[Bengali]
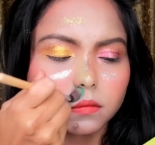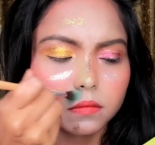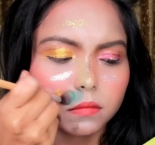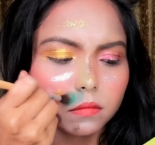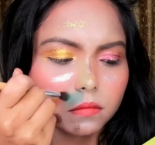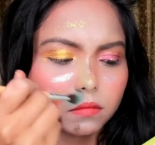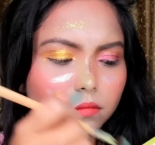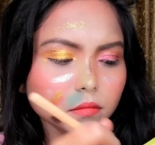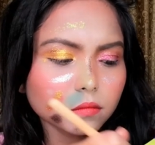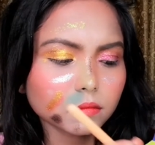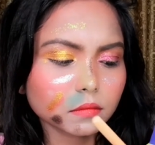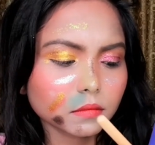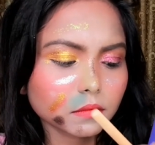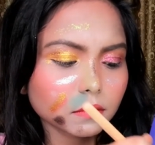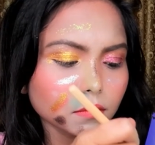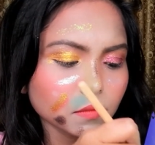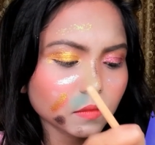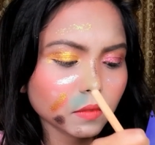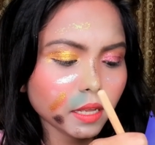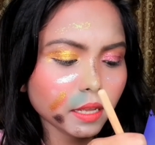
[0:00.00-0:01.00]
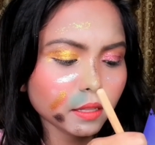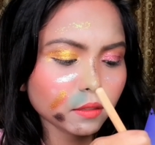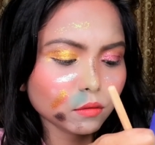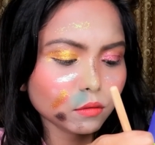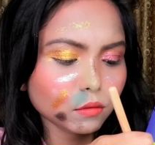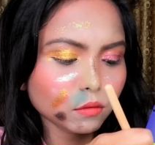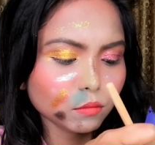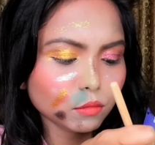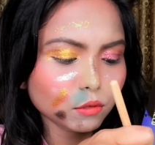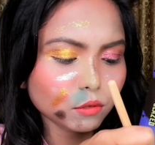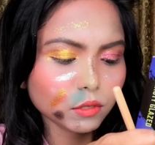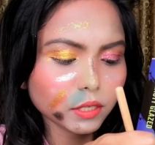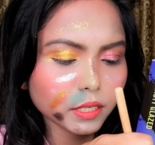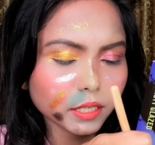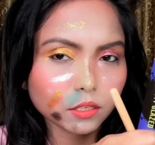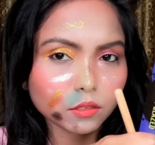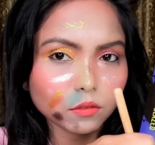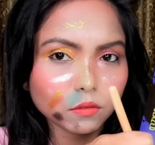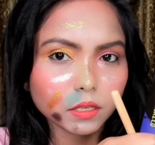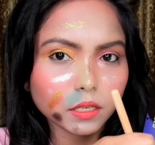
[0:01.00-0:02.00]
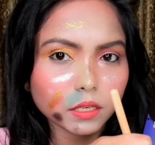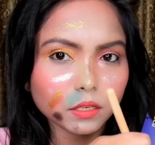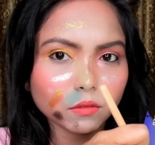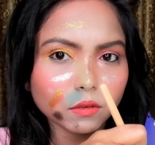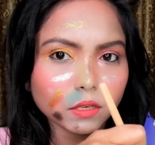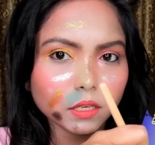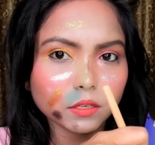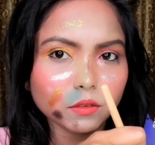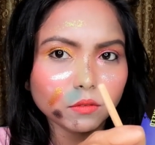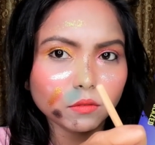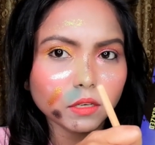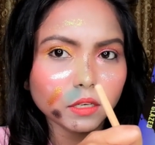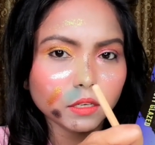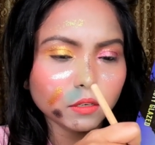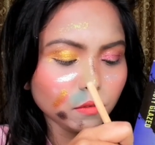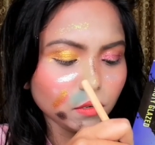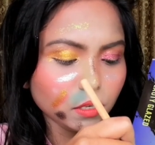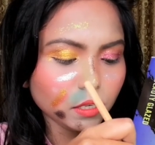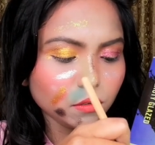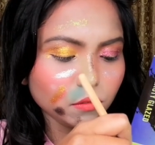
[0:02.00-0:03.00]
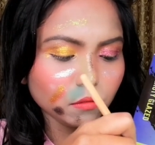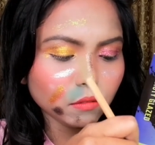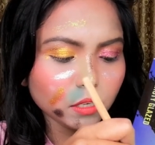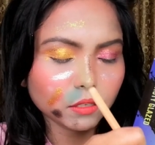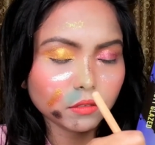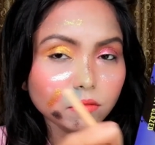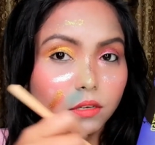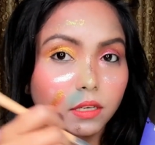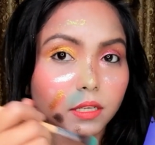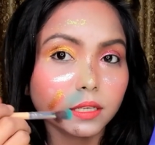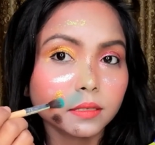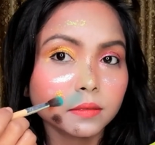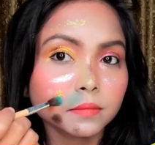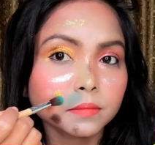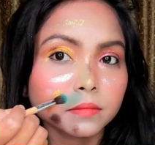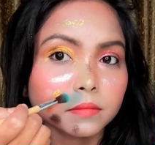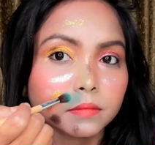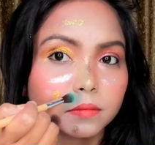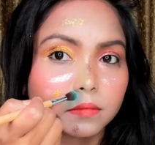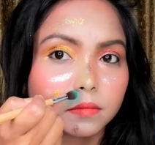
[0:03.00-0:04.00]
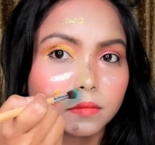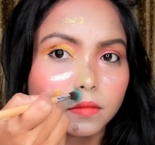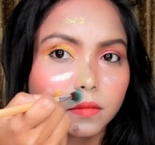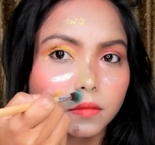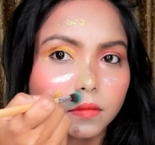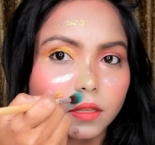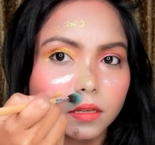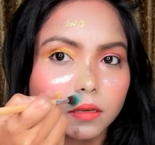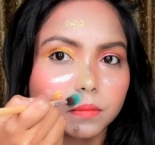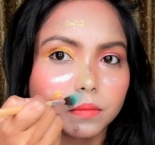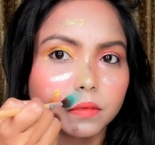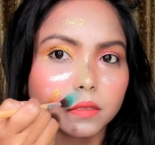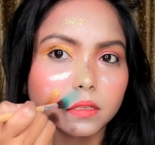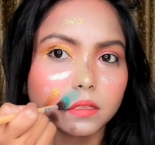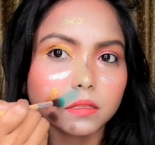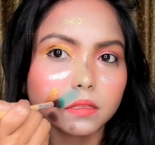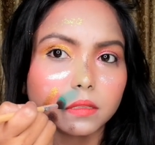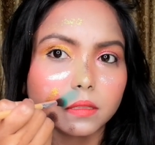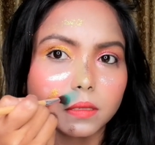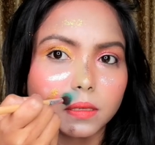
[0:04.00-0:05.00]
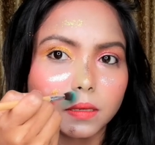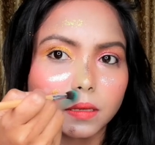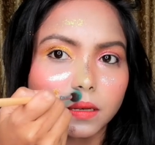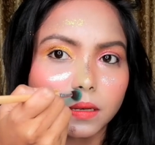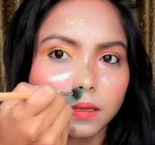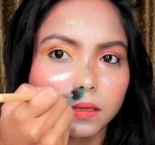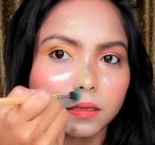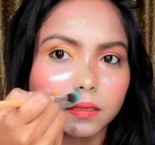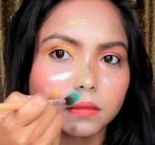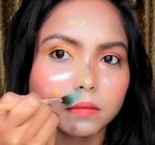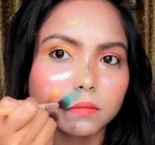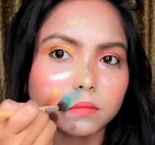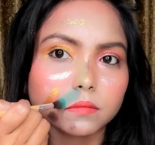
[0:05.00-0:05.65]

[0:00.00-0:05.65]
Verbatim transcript: হুম এতক্ষণ ভরে ডোলে ডোলে ডোলে ডোলে ডোলে ডোলে তারপরে দিতে গেলে